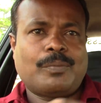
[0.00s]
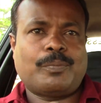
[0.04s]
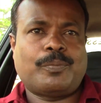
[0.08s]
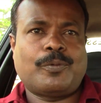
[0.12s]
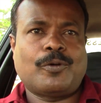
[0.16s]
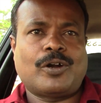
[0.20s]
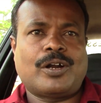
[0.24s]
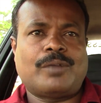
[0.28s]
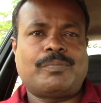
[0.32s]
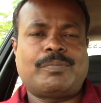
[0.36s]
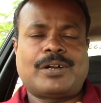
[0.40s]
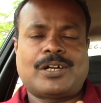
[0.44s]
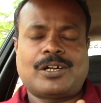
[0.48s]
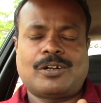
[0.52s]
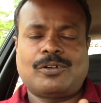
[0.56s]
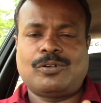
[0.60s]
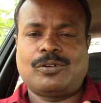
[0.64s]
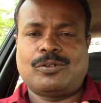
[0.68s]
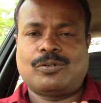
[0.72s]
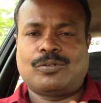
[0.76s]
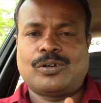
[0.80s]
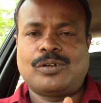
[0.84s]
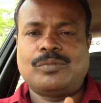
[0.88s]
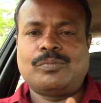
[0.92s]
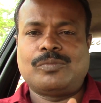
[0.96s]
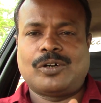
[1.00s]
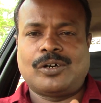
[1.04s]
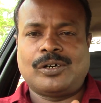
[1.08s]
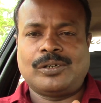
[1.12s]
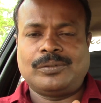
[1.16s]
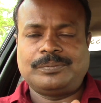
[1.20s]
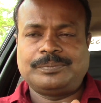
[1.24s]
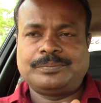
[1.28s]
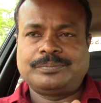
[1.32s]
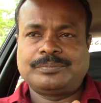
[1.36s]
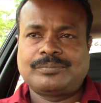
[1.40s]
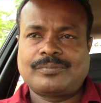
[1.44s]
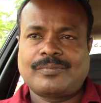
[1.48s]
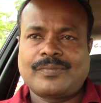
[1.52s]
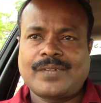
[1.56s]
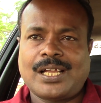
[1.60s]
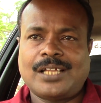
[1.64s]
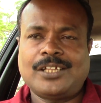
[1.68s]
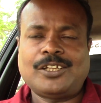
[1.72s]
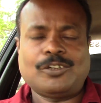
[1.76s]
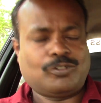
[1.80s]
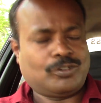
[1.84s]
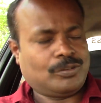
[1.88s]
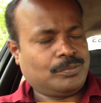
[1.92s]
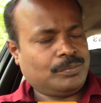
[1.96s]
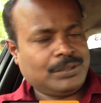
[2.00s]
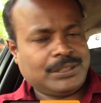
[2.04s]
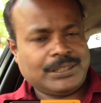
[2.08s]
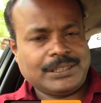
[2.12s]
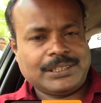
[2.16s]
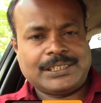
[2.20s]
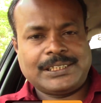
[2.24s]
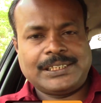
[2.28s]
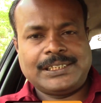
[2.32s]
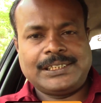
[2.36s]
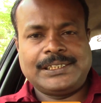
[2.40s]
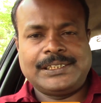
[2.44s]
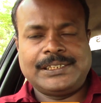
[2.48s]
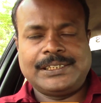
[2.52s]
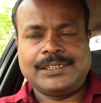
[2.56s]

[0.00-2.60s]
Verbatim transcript: புகழ்பெற்ற ஒரு குடும்பம் அந்த குடும்பத்துக்கு